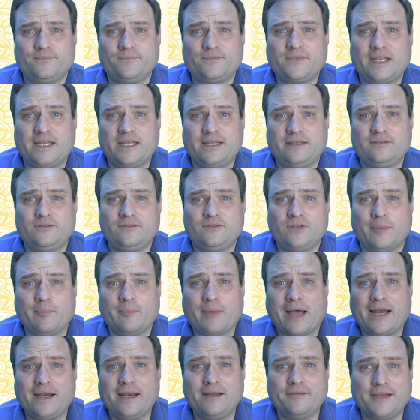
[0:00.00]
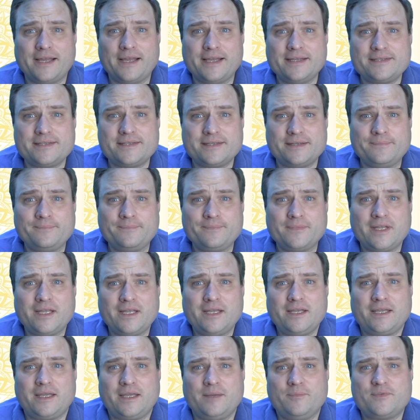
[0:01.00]
Denn normalerweise
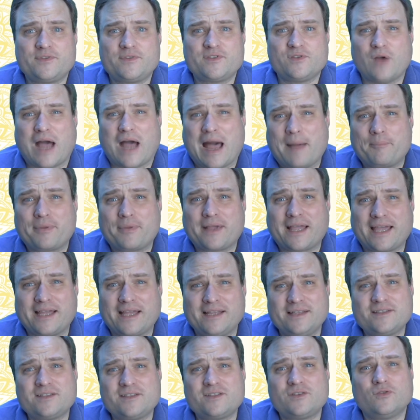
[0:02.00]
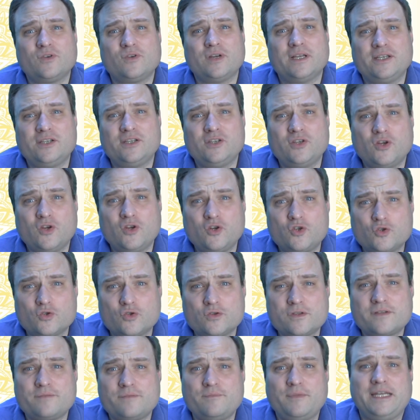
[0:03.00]
gibt es so Abgrenzungen,
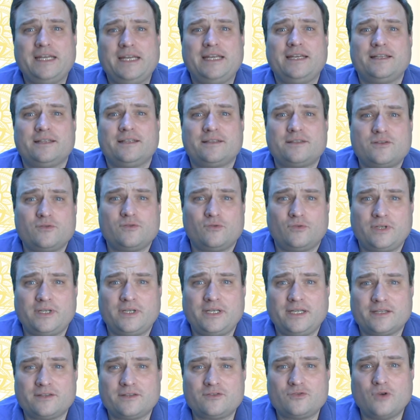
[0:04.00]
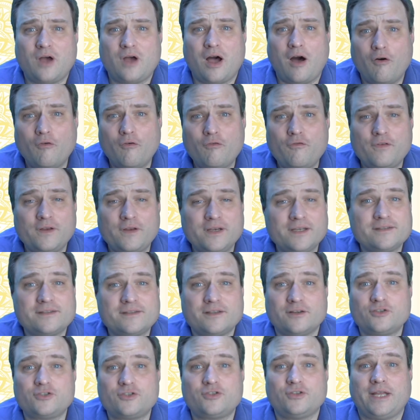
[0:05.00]
Schutzmeditationen ja zuhauf, findest
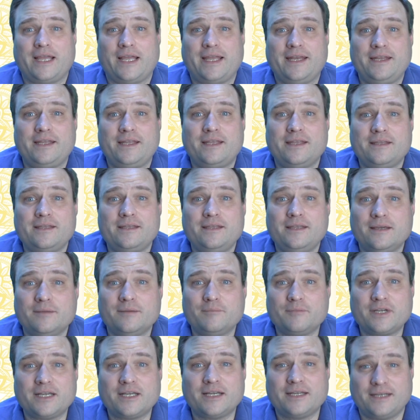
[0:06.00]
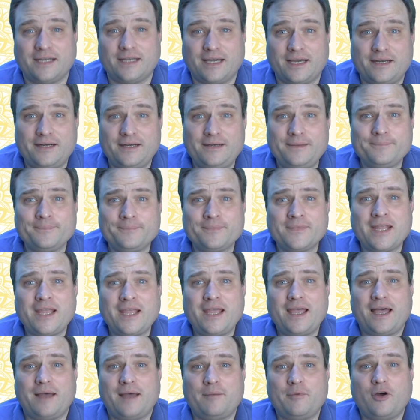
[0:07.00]
auch schon einige hier am Kanal.
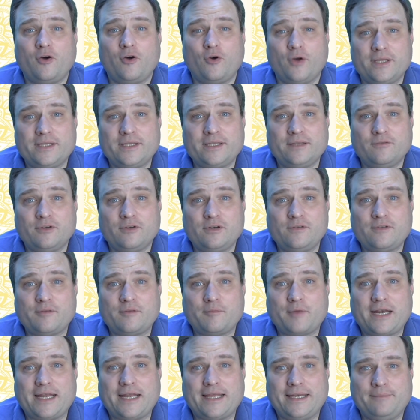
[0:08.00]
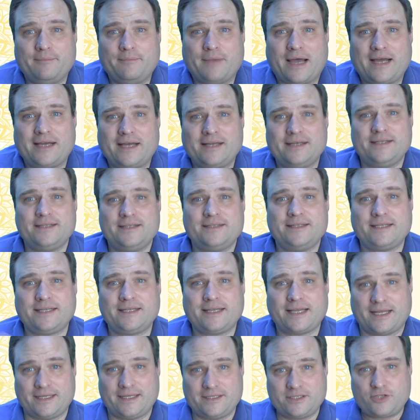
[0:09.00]
Aber heute wollen wir mal eine machen, die sich
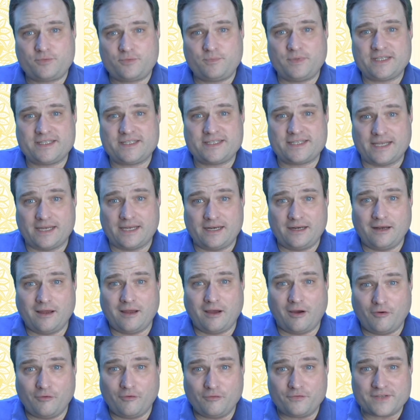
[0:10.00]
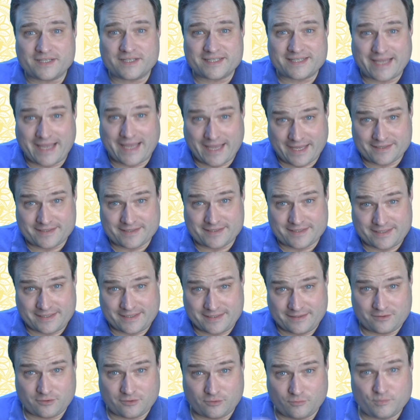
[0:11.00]
ganz speziell auf das
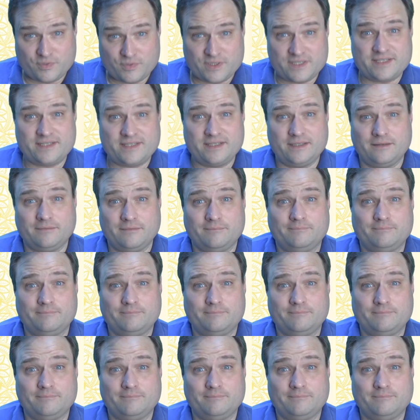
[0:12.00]
Herzzentrum bezieht.